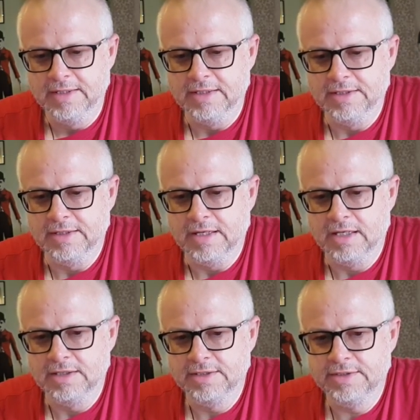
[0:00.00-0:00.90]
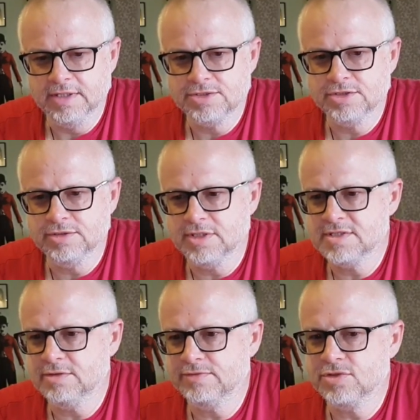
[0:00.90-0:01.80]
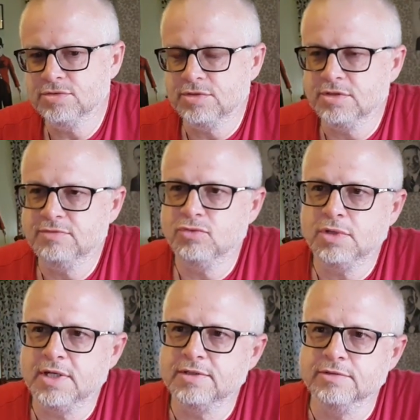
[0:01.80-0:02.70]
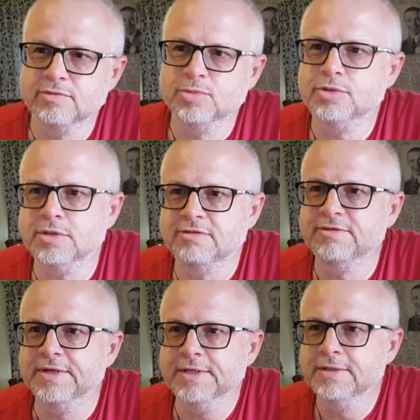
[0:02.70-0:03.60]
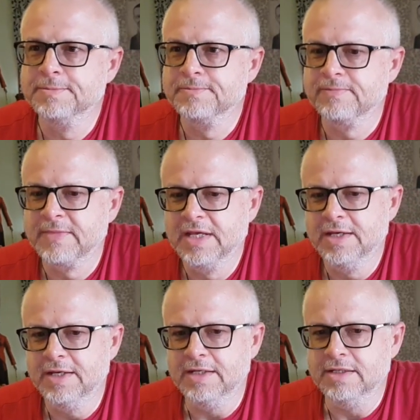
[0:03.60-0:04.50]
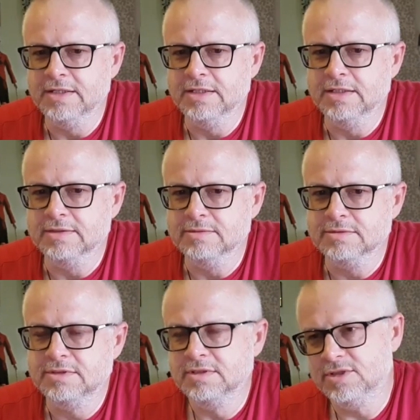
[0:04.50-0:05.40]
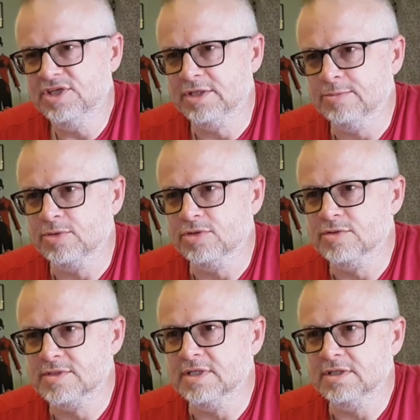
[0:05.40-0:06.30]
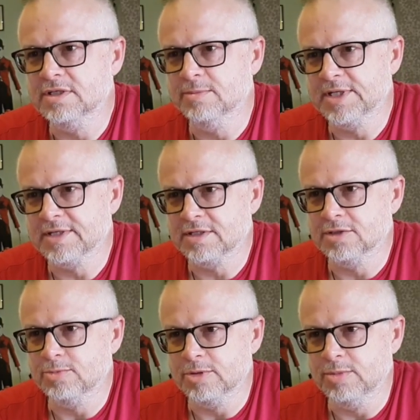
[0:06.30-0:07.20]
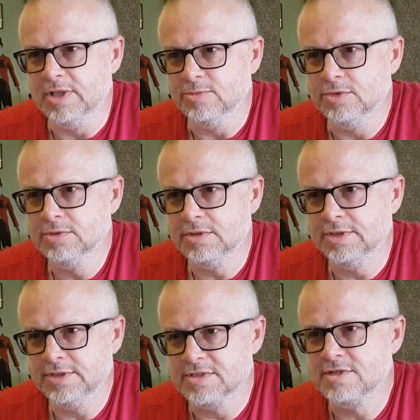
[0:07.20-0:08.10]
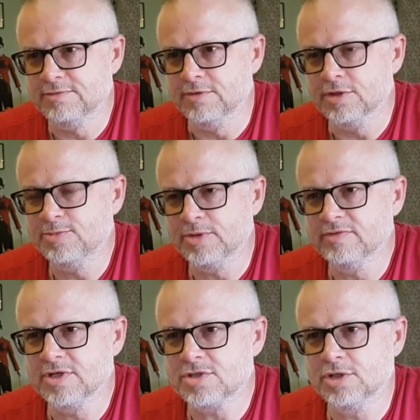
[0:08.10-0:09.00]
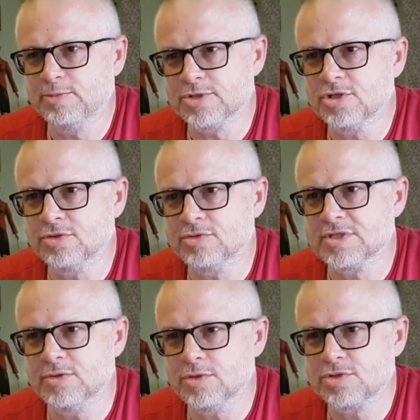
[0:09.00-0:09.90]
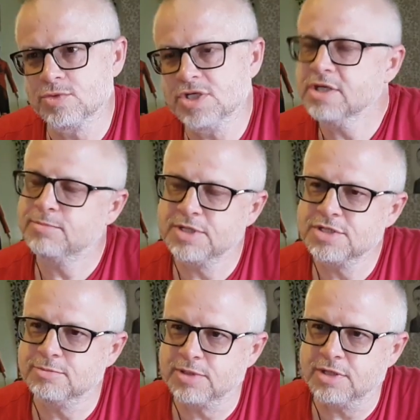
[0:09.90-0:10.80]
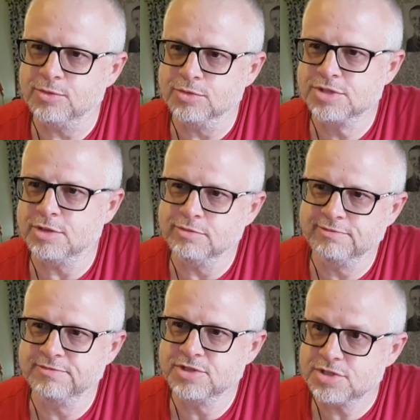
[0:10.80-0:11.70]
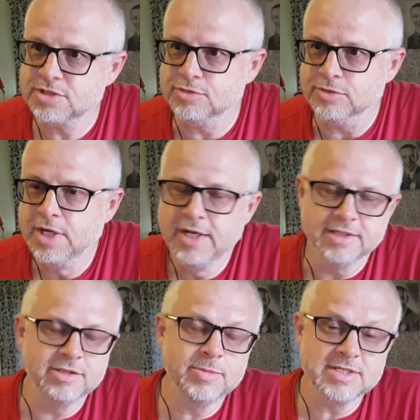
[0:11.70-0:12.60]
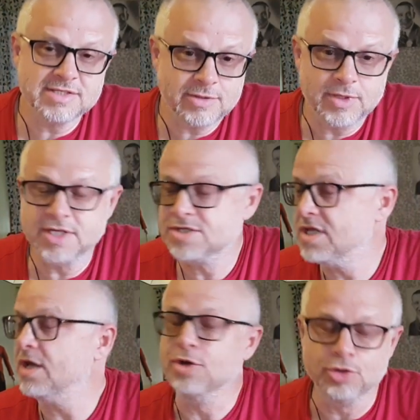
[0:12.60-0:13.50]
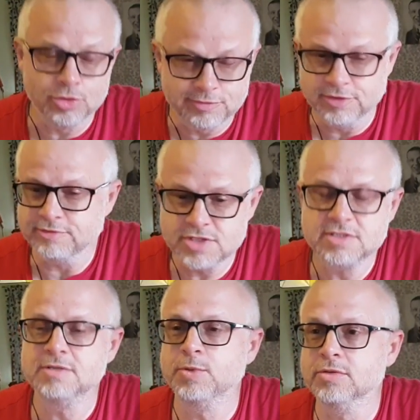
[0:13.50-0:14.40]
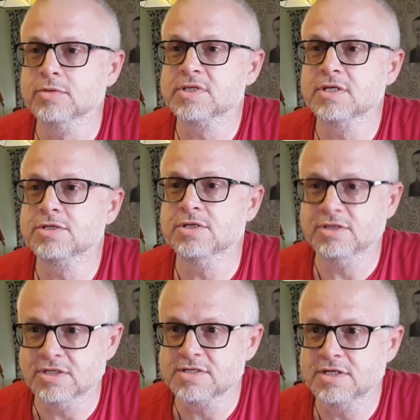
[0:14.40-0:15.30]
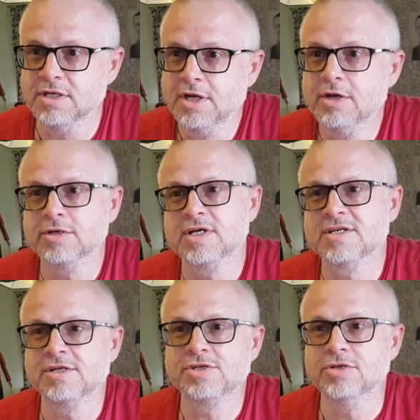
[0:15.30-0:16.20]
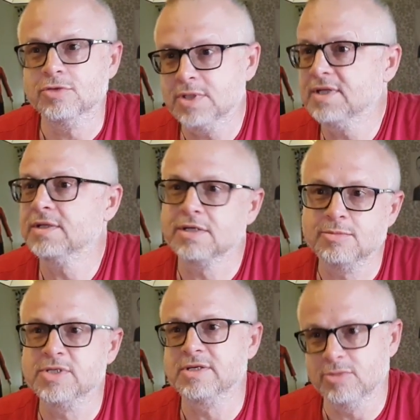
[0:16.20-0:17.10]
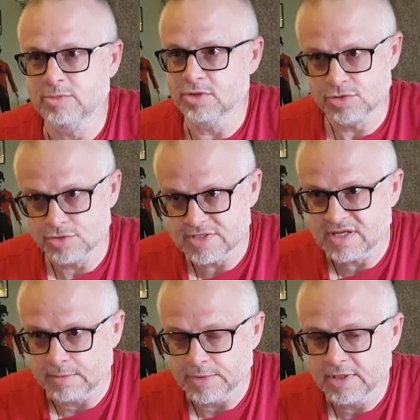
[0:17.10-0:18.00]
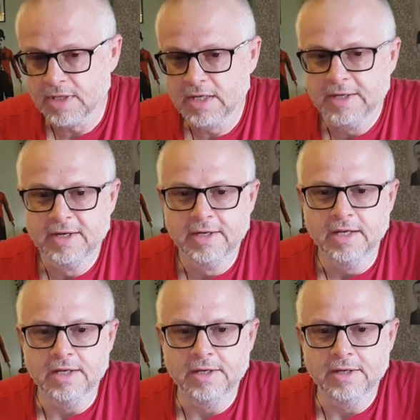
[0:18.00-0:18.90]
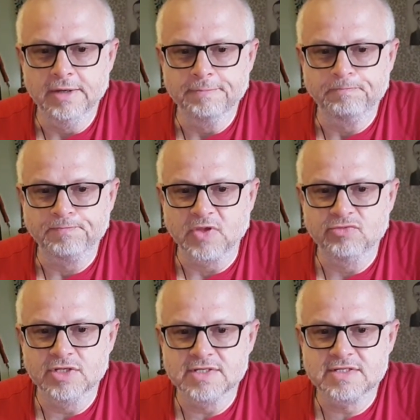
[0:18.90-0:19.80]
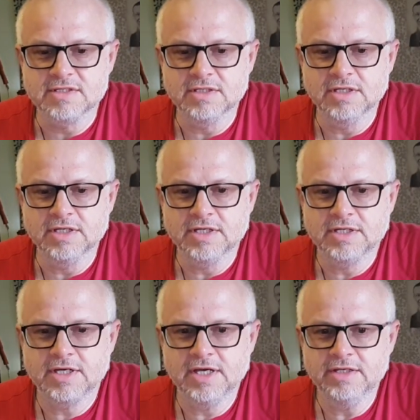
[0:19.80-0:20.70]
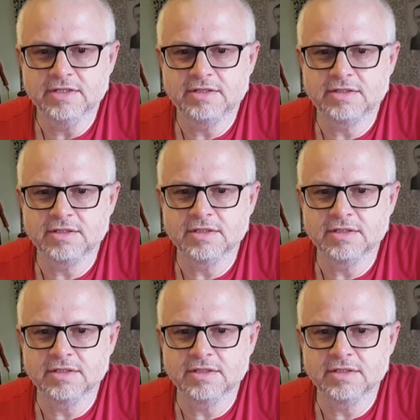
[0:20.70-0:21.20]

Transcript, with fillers: e, ale jak się okazało w ciągu tych dwóch lat od wybuchu afery, e, tylko jeden producent nie ma takiego problemu, y, jest to Ford, ponieważ od początku założył, że nie będzie brał udziału w wyścigu. Natomiast cała reszta równo, wszyscy producenci diesli okazali się dokładnie takimi samymi oszustami. E, więc y, hejt,